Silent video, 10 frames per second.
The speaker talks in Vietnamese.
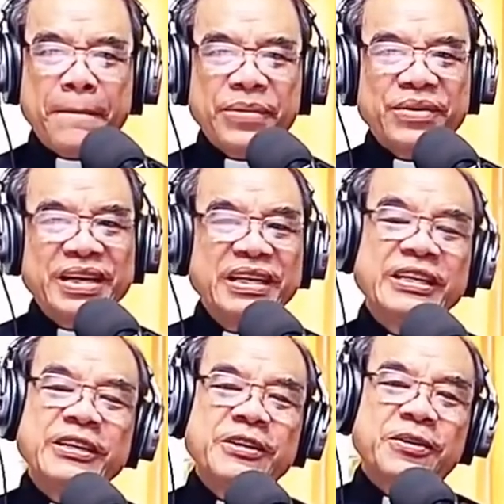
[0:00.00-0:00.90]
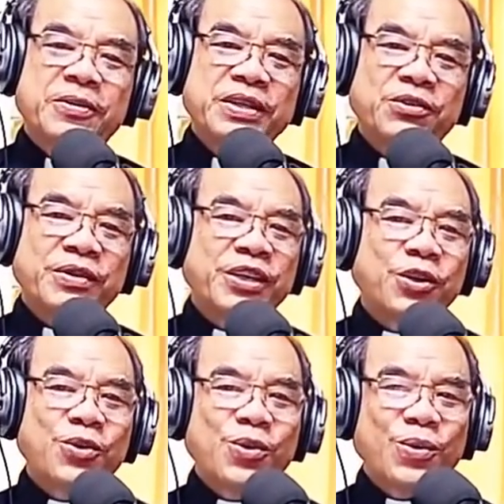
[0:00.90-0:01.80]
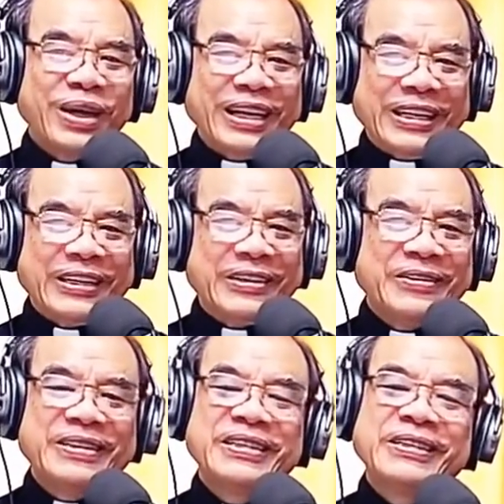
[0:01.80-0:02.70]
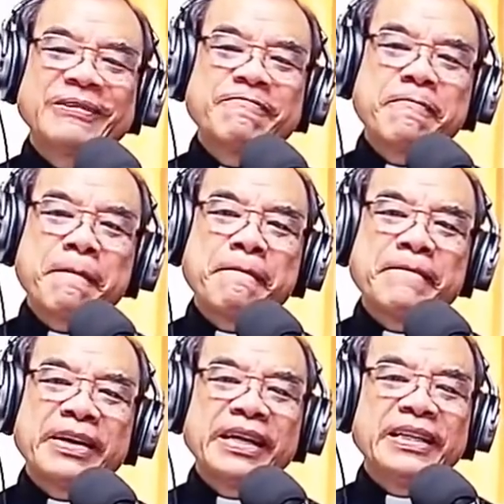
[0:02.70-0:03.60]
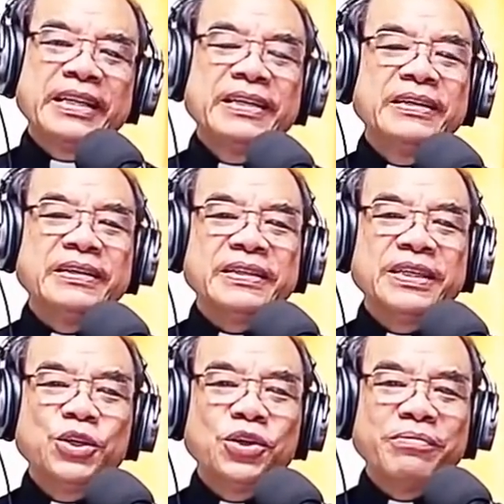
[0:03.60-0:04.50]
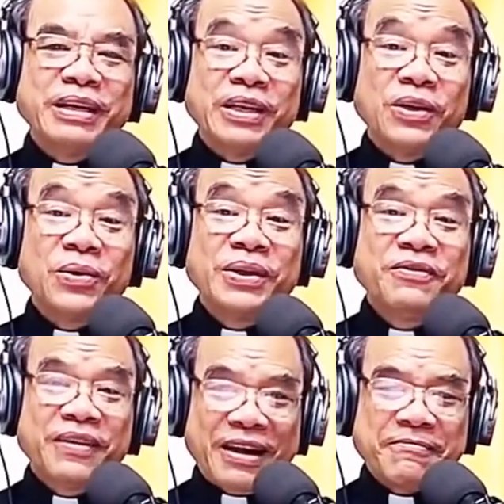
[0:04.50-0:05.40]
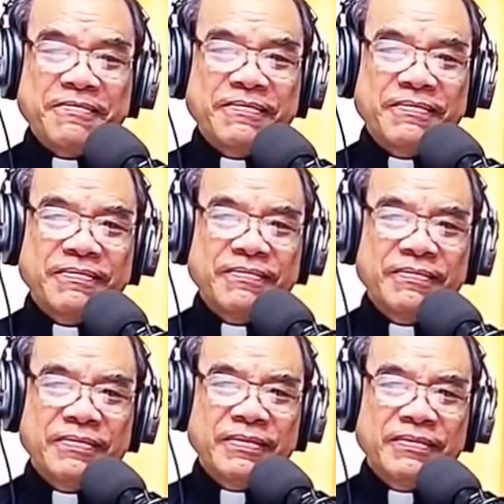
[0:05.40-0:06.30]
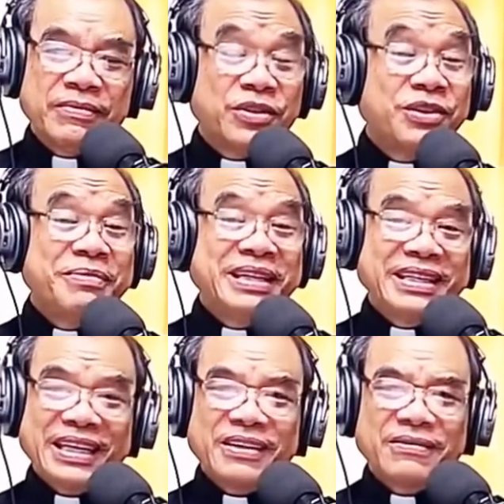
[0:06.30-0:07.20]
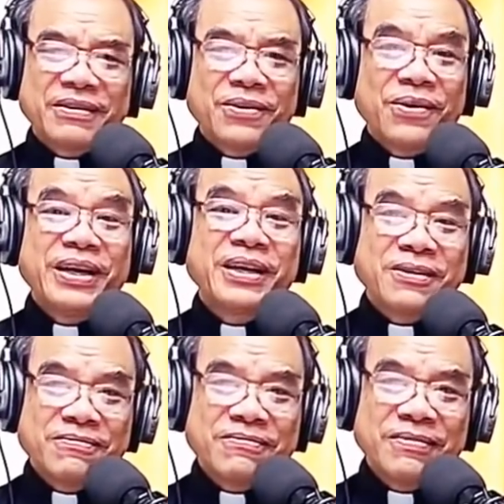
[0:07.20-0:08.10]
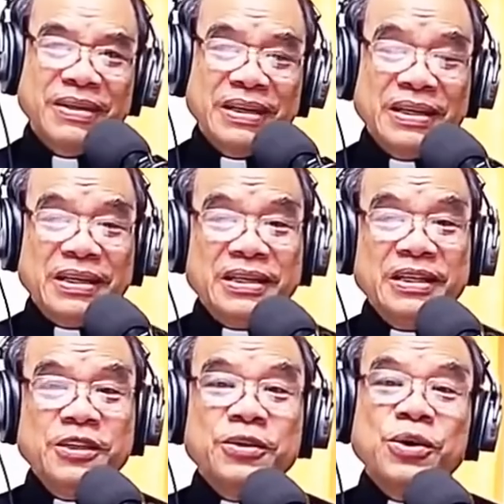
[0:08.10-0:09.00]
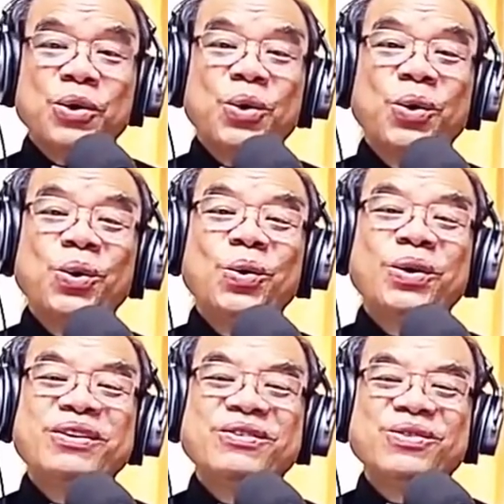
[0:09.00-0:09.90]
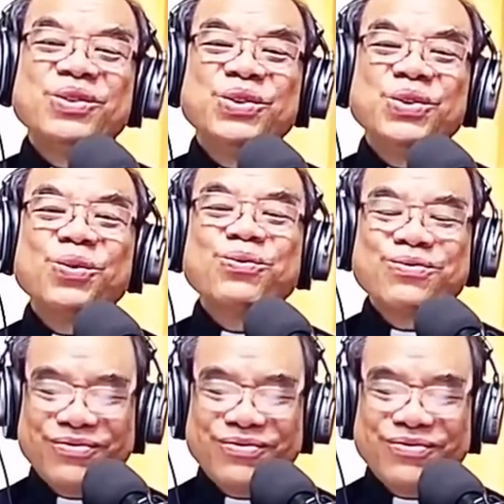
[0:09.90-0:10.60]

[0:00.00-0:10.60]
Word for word: Cho nên có nhiều người có quyền, có chức khi thấy người dưới của mình lỗi phạm chưa biết chắc có hay không nhưng luôn luôn dụng